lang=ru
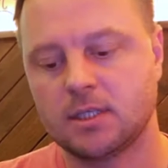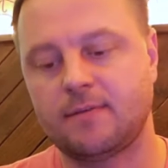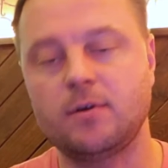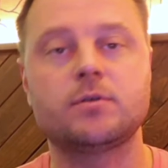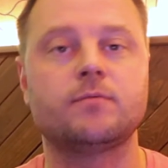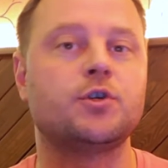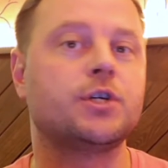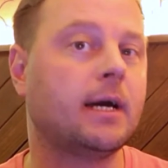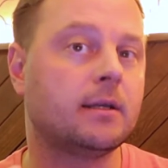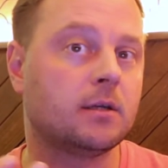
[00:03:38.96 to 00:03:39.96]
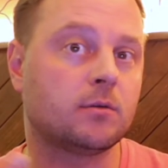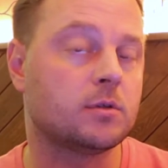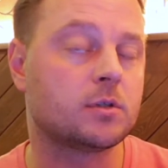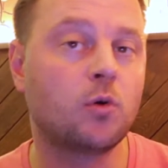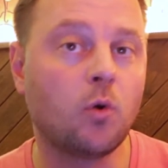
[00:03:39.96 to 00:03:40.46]
Свое звучание, то
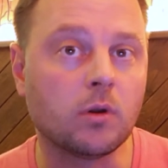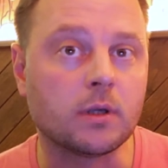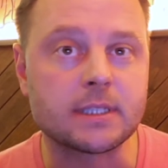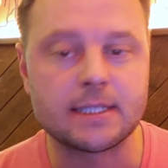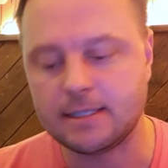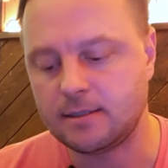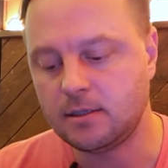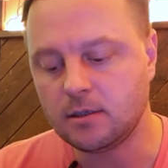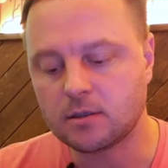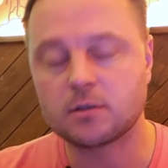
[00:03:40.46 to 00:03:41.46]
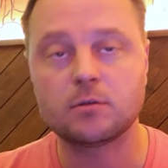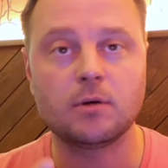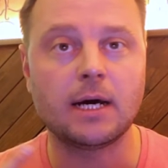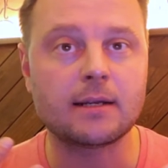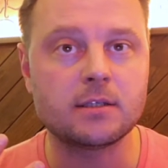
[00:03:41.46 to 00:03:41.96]
есть голос,
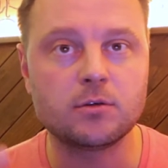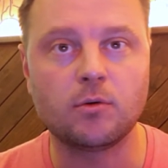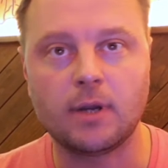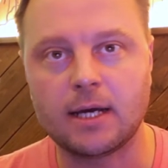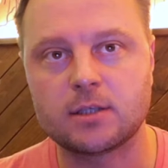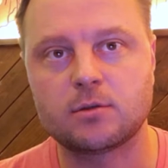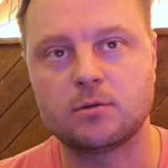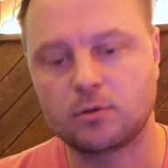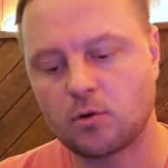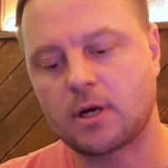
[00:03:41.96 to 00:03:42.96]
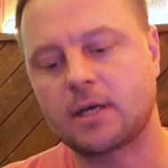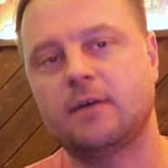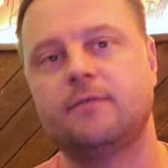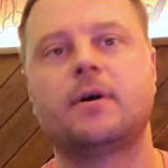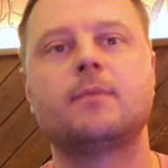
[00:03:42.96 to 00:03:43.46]
дикцию, артикуляцию, то, как
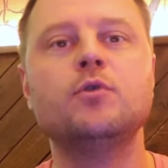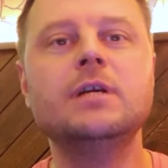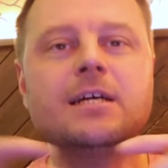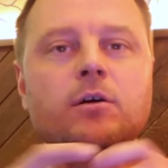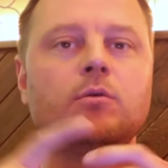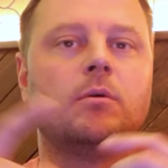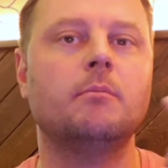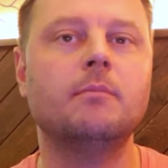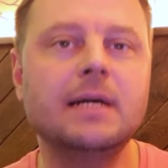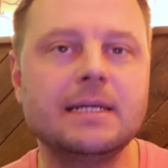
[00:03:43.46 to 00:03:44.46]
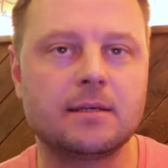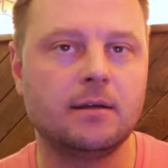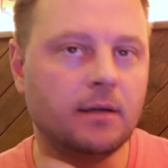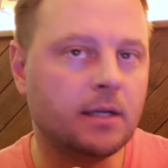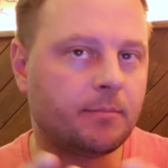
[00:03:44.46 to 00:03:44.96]
я формулирую
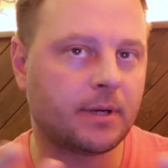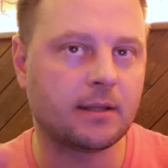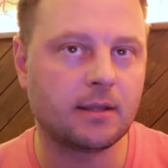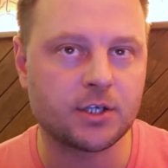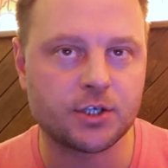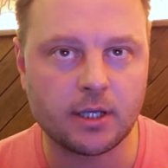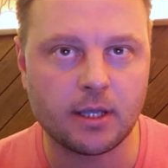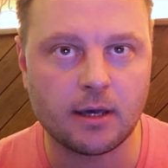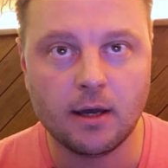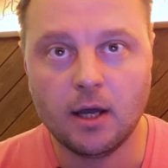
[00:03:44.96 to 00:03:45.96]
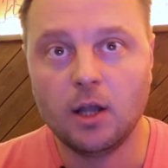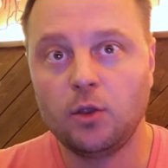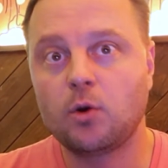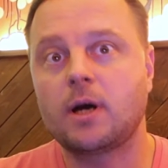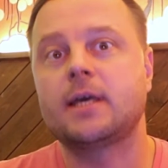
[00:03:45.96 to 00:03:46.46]
мысль или предложение,
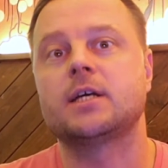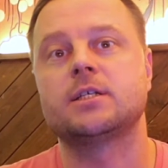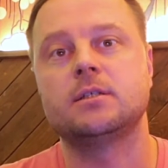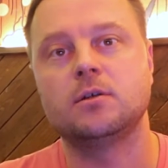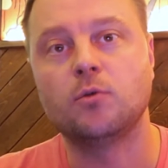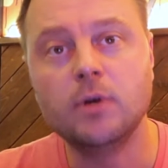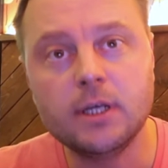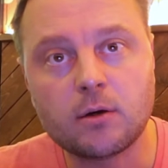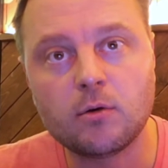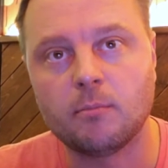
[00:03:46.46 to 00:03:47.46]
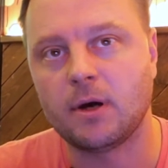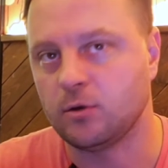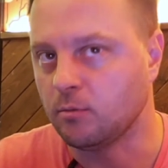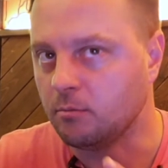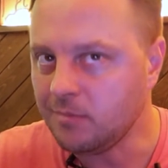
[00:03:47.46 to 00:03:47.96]
то, как я жестикулирую,
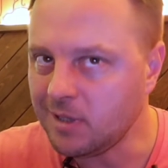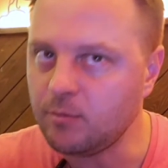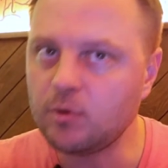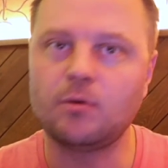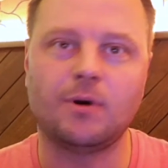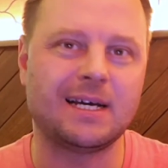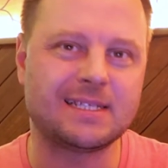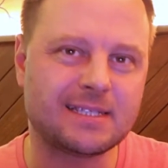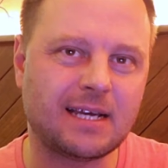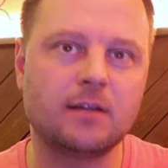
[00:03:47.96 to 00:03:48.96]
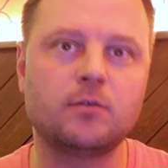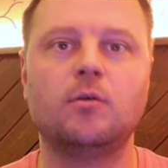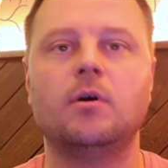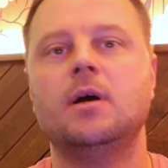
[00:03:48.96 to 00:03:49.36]
мою мимику, осанку,